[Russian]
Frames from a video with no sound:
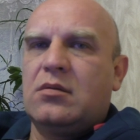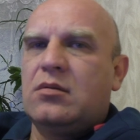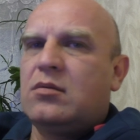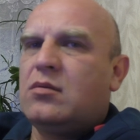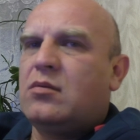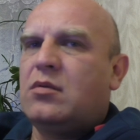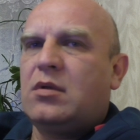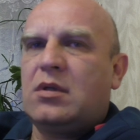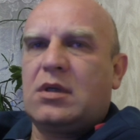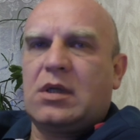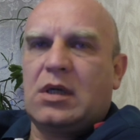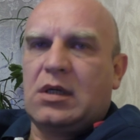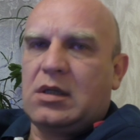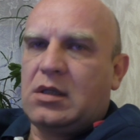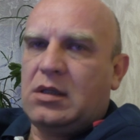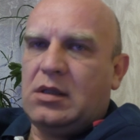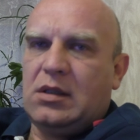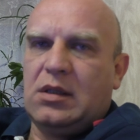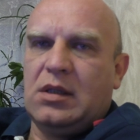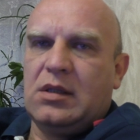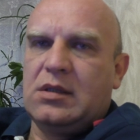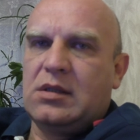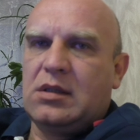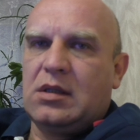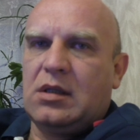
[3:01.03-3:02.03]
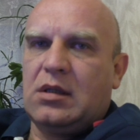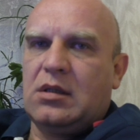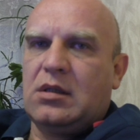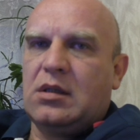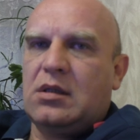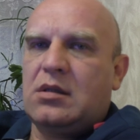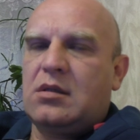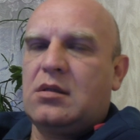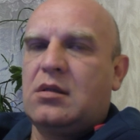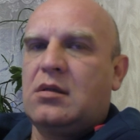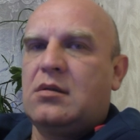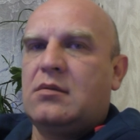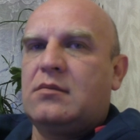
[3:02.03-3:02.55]
ой как
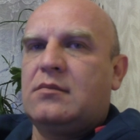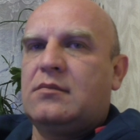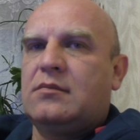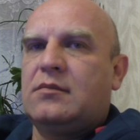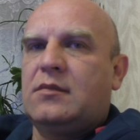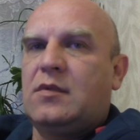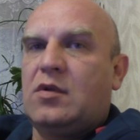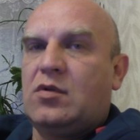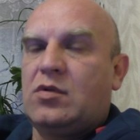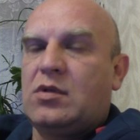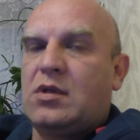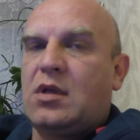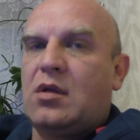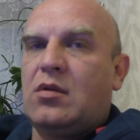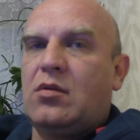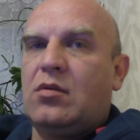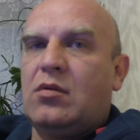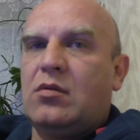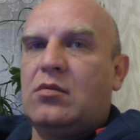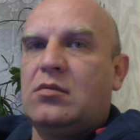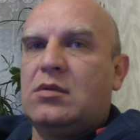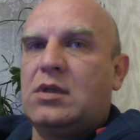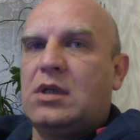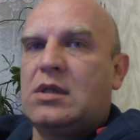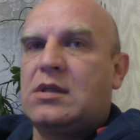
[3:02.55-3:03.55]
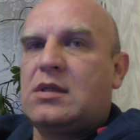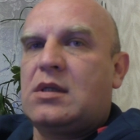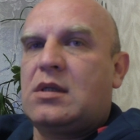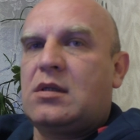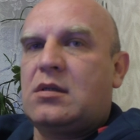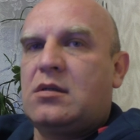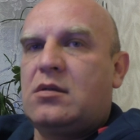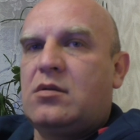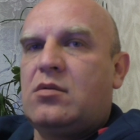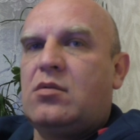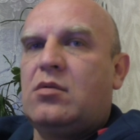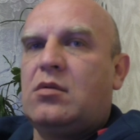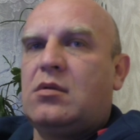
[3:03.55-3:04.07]
недостаточно. То есть кино у нас
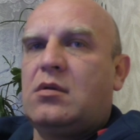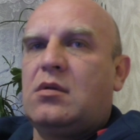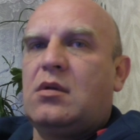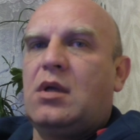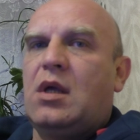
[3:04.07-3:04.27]
растет,